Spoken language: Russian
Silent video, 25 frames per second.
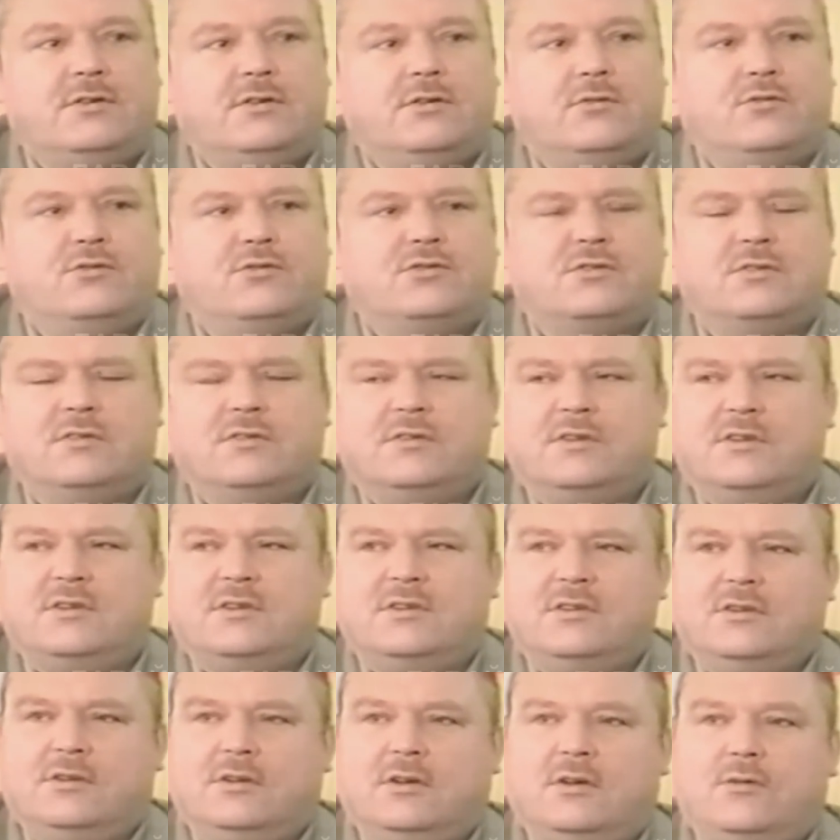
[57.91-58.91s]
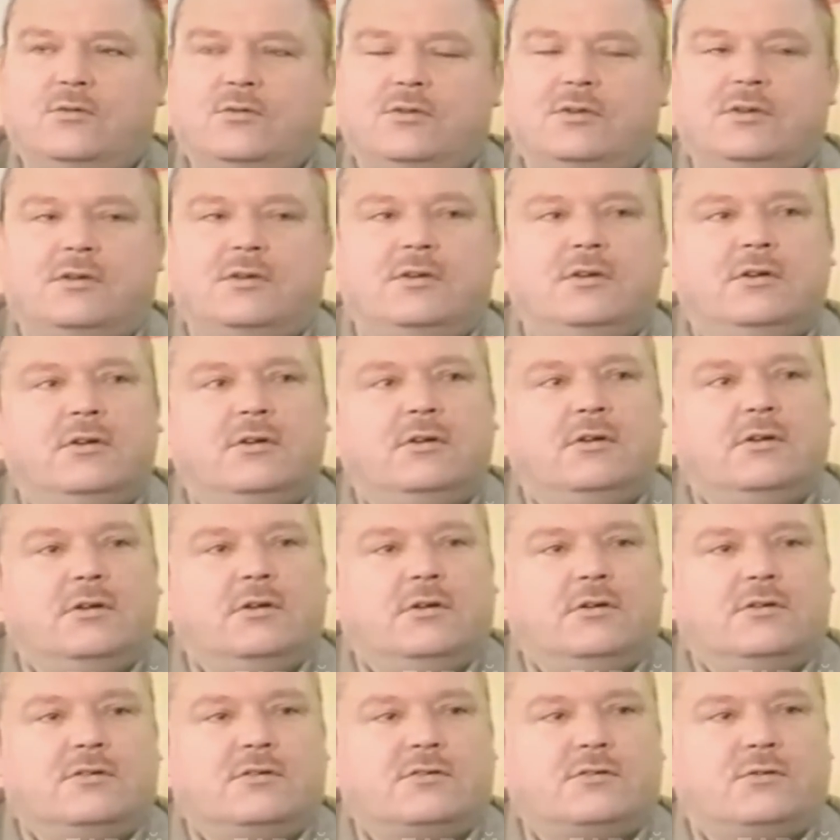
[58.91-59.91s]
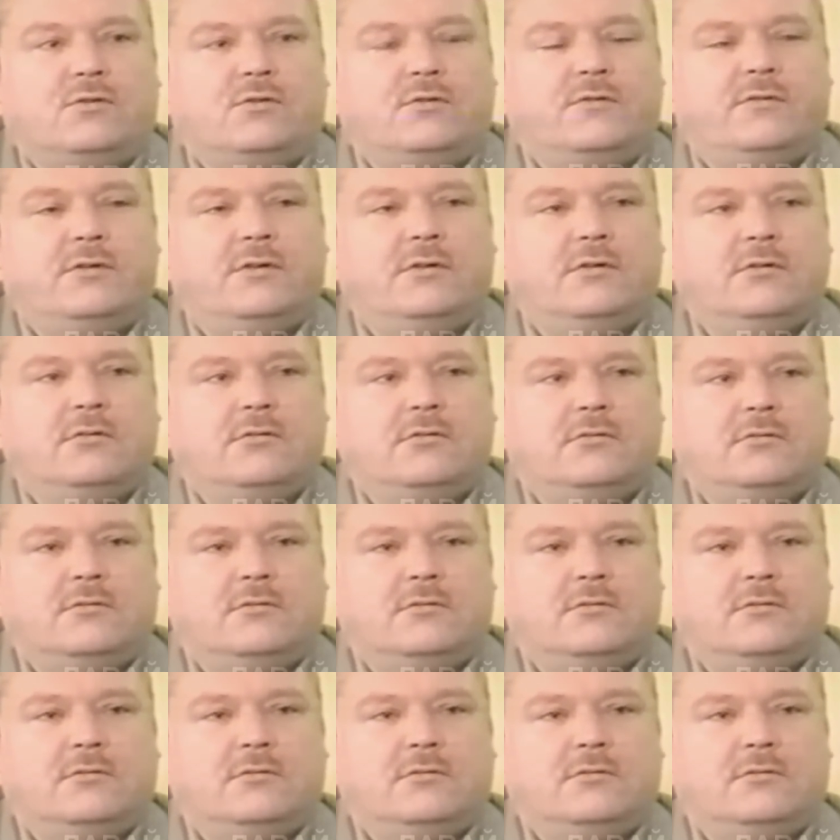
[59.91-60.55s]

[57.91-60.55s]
Не хочется говорить какое-то слово,